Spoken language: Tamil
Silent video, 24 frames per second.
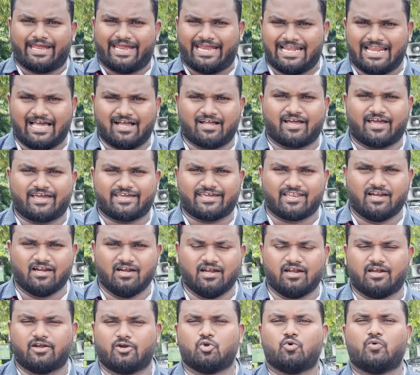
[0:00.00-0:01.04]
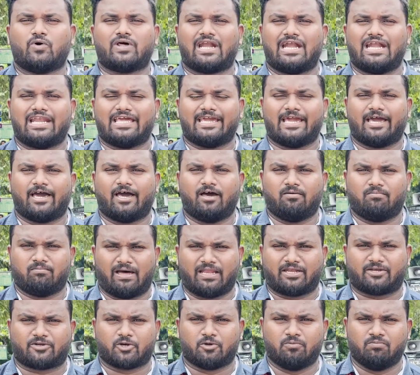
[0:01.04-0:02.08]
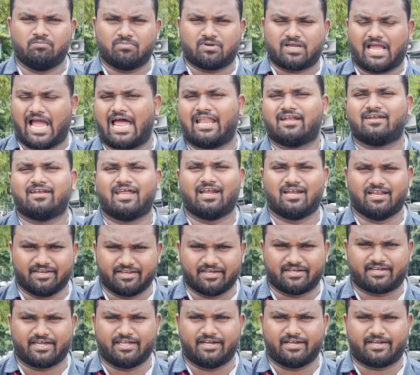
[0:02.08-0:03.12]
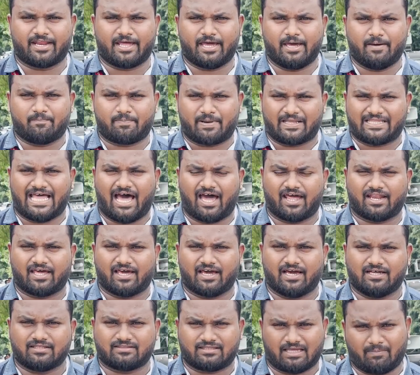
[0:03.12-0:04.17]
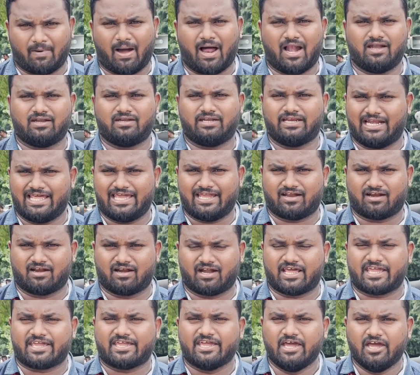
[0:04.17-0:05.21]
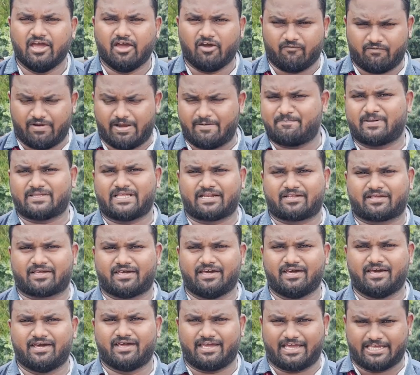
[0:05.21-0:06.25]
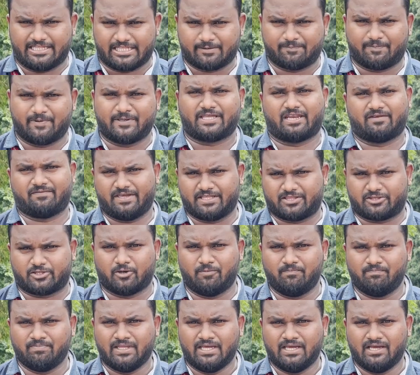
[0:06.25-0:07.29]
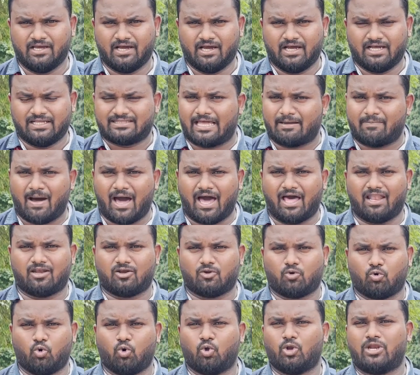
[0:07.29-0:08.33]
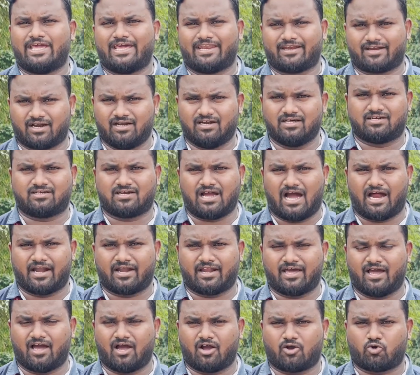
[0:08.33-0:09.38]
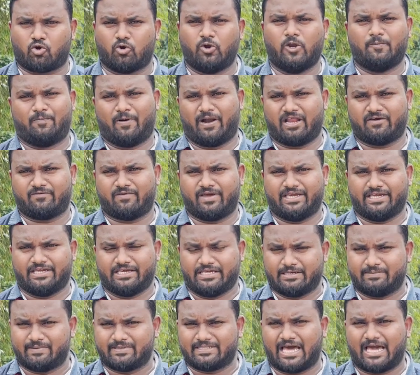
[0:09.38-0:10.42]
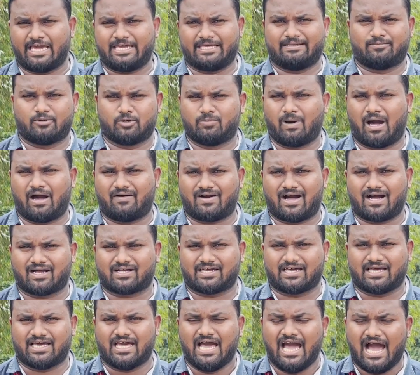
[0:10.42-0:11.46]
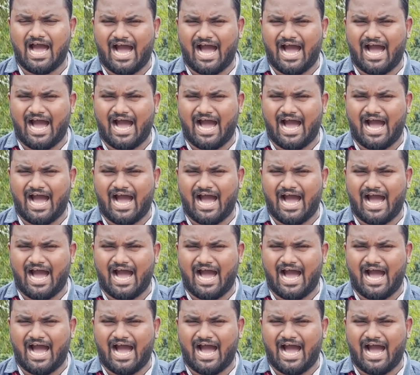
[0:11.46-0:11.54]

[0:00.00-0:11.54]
இலங்கையில் நுவரலிய மற்றும் கண்டியில் இருக்கின்ற பிரதான தபால் நிலையங்களை விற்பதற்கு எதிர்ப்பு தெரிவித்தும் தபால் ஊழியர்களுக்கான கொடுப்பனவை இருபதாயிரம் ரூபாவாக